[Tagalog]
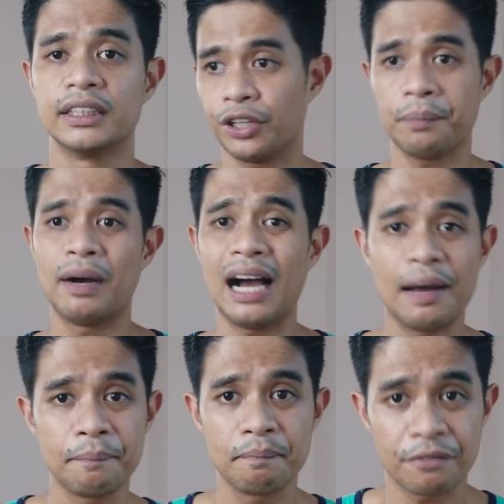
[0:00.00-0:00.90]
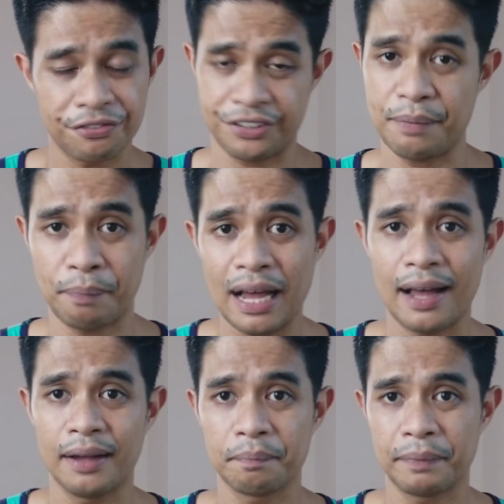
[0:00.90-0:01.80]
Yung iba nga free
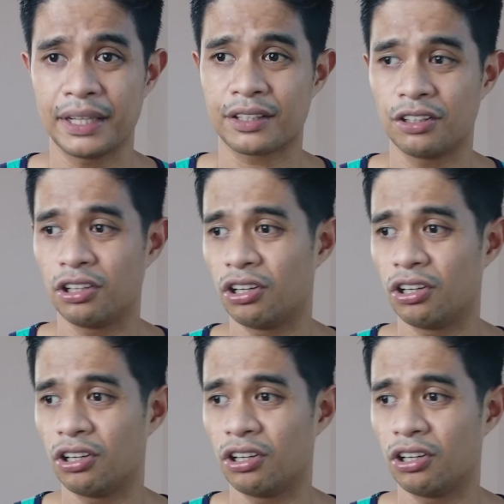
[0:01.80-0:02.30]
pa, pero